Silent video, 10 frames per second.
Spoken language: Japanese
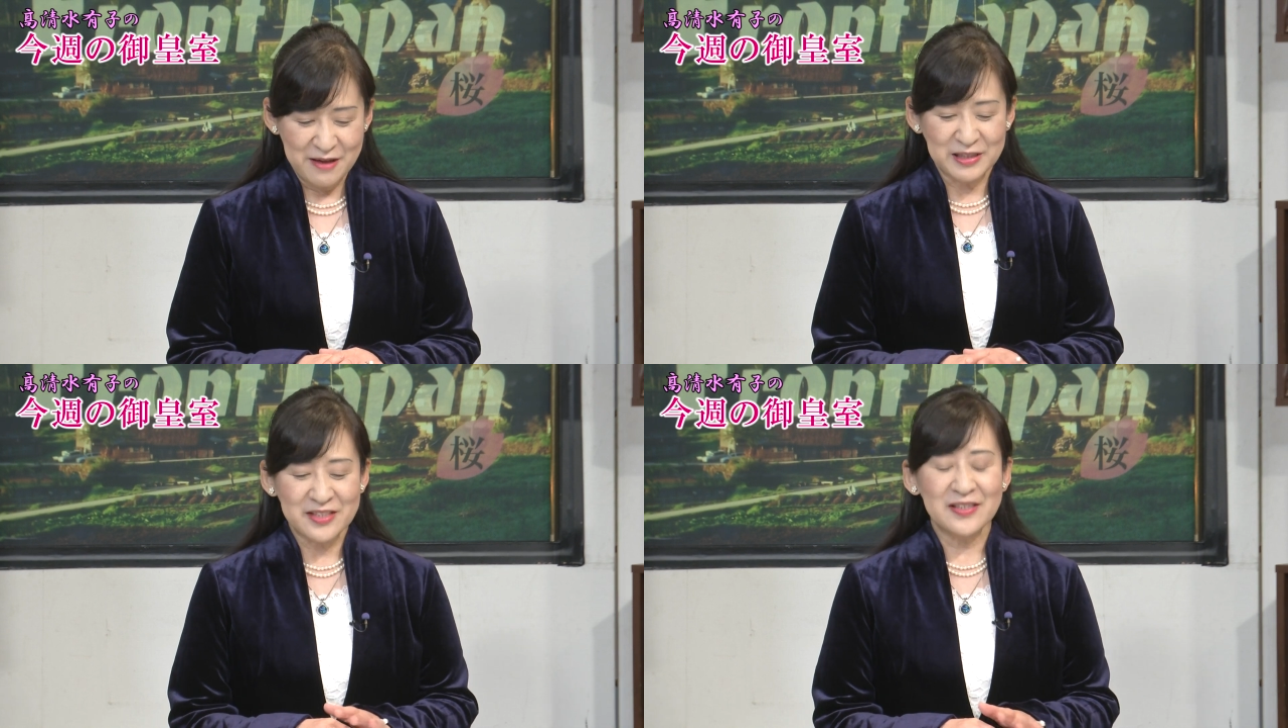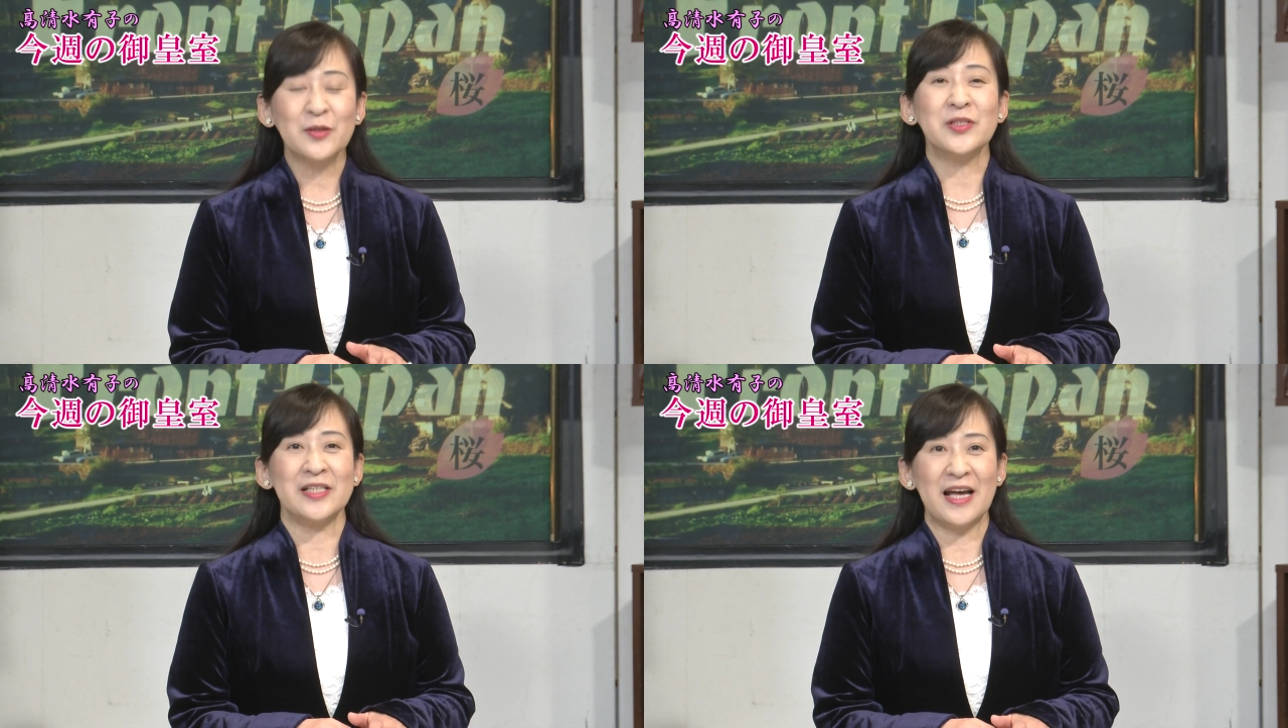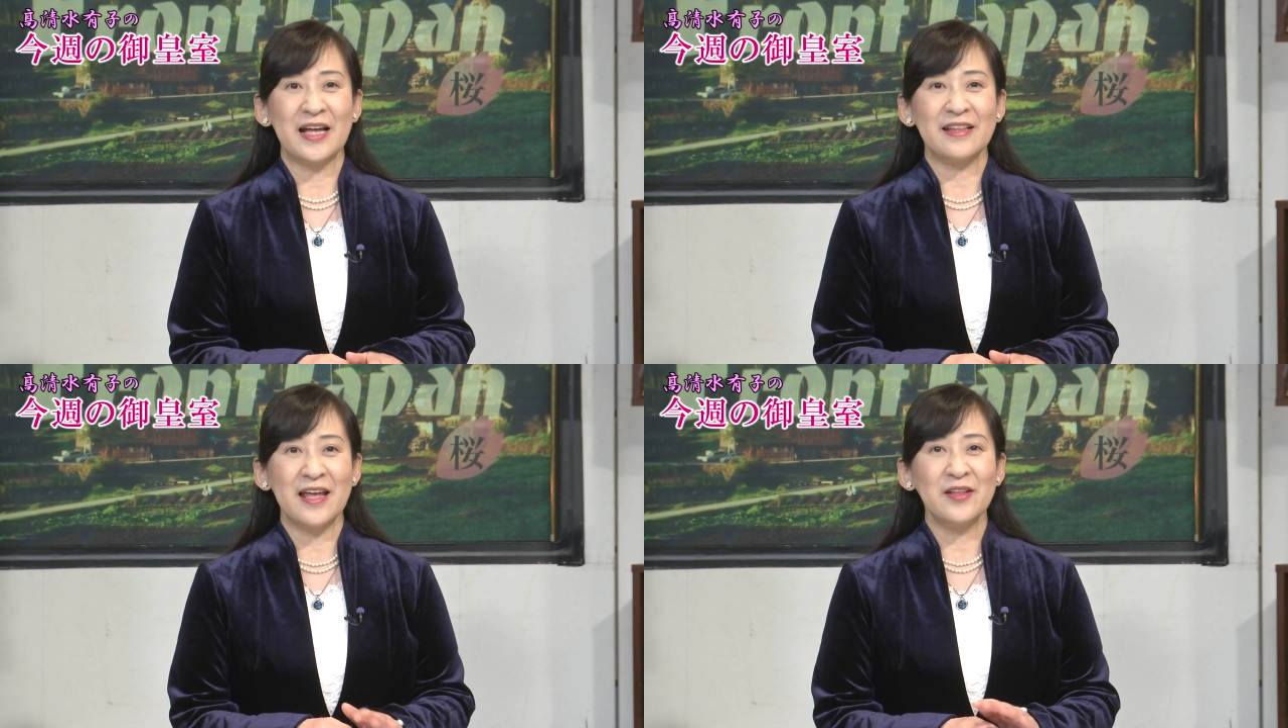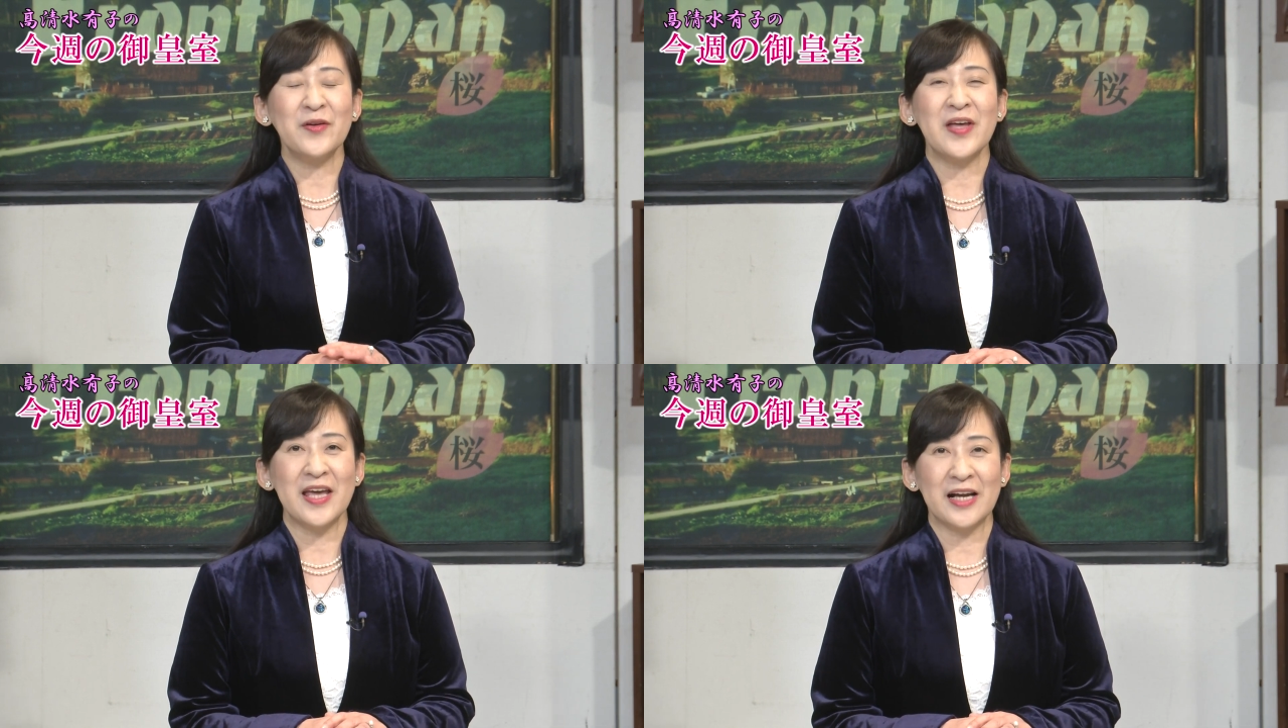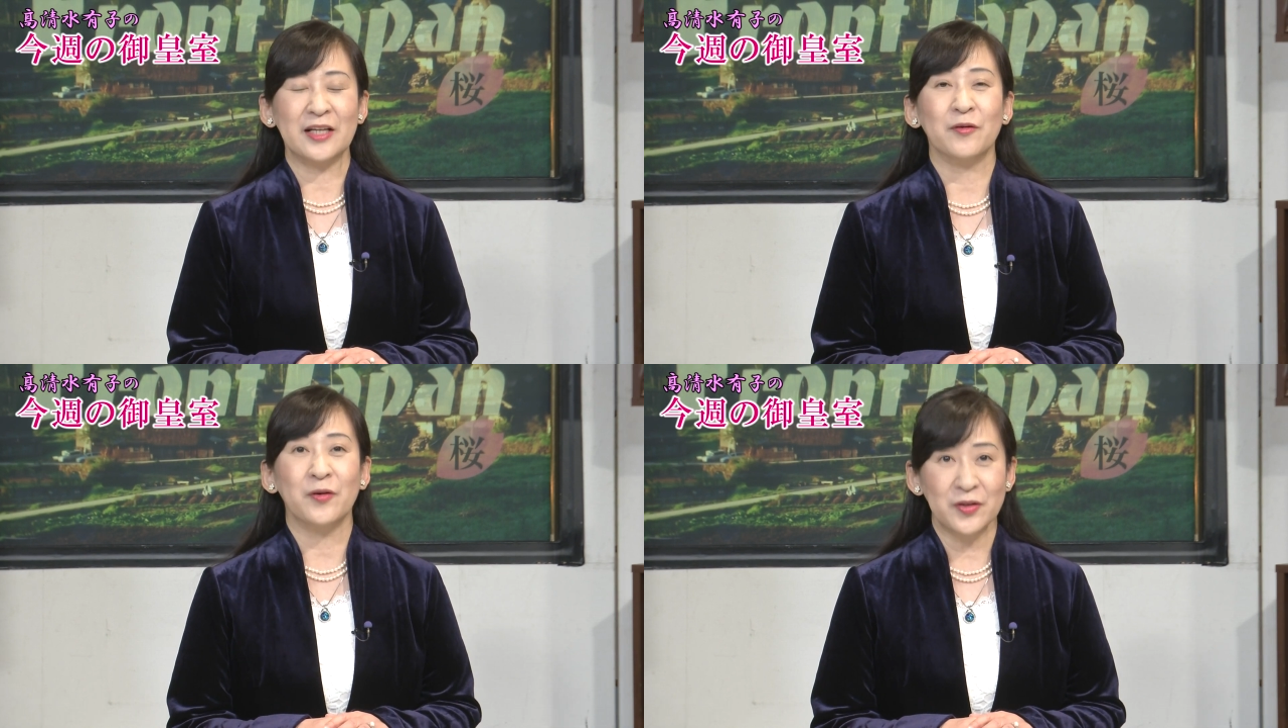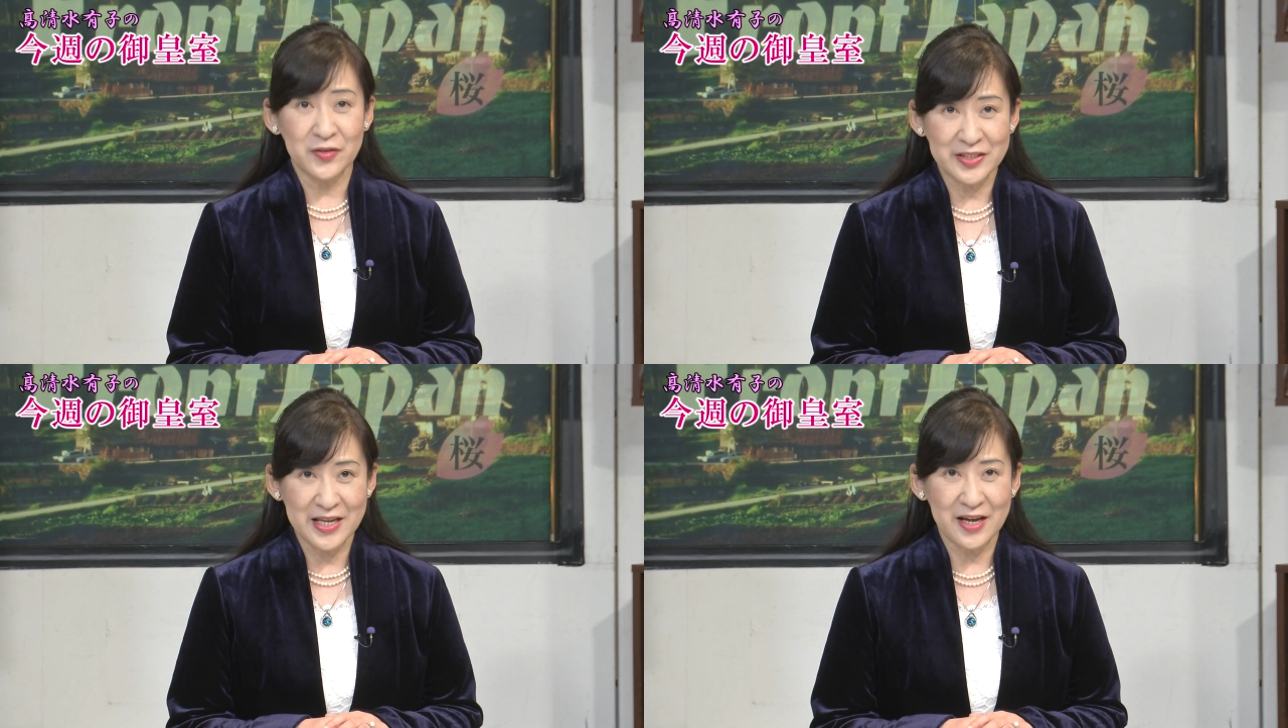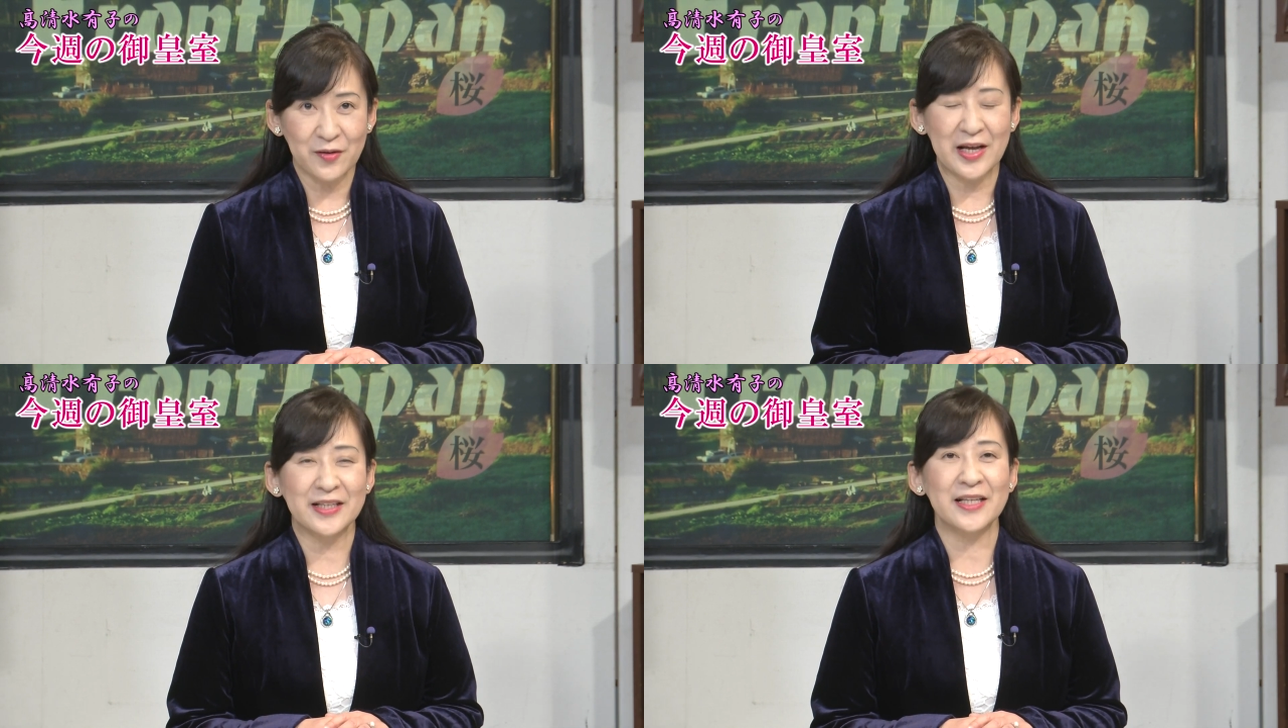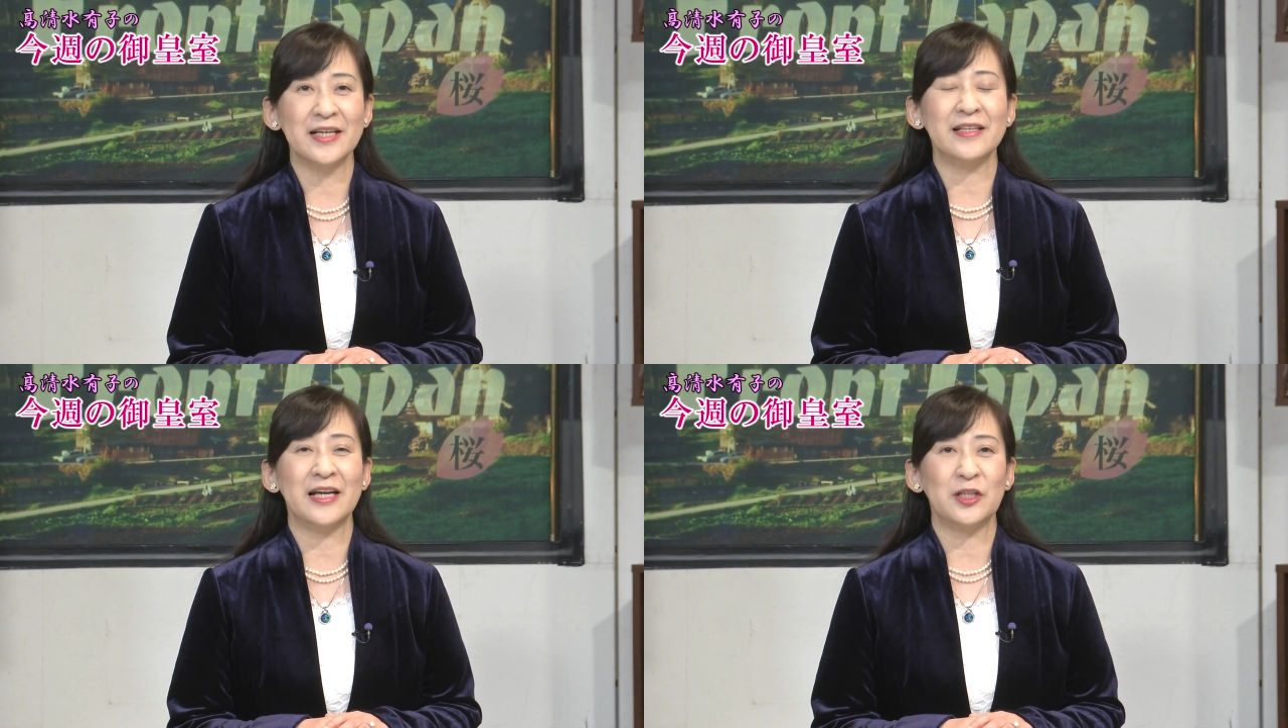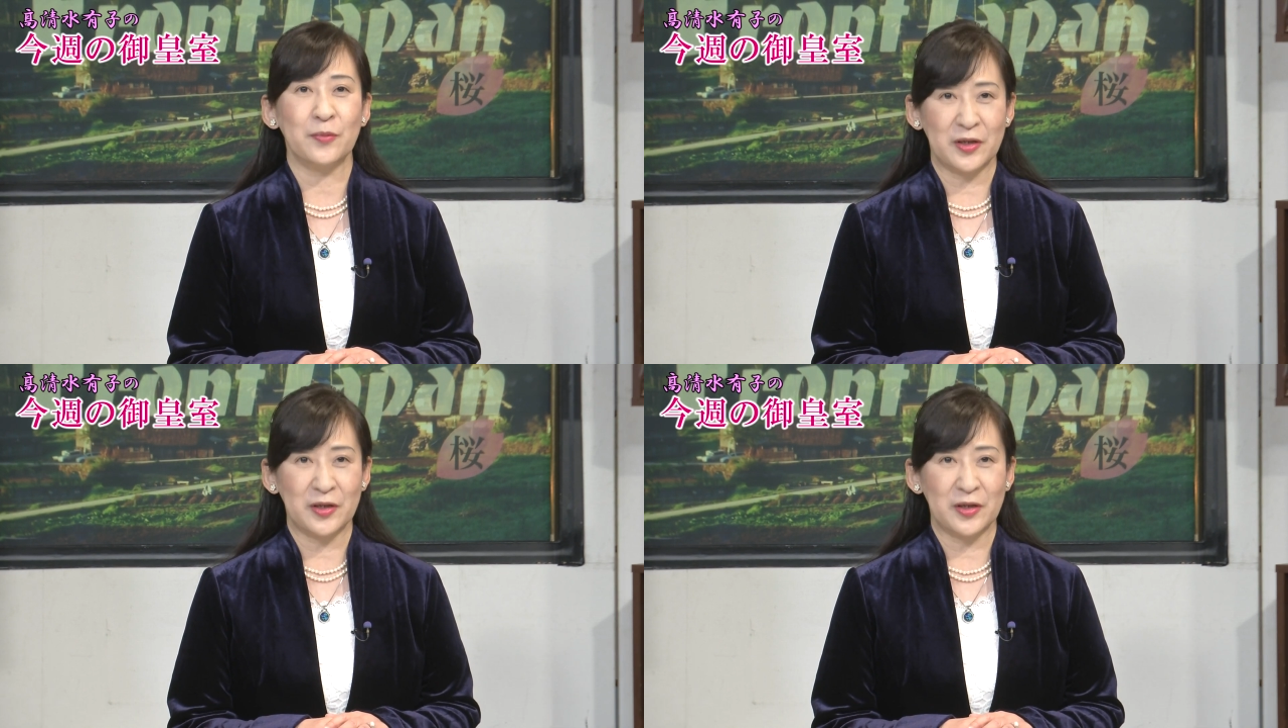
まずはこちら天皇陛下のご同棲ご覧いただきたいと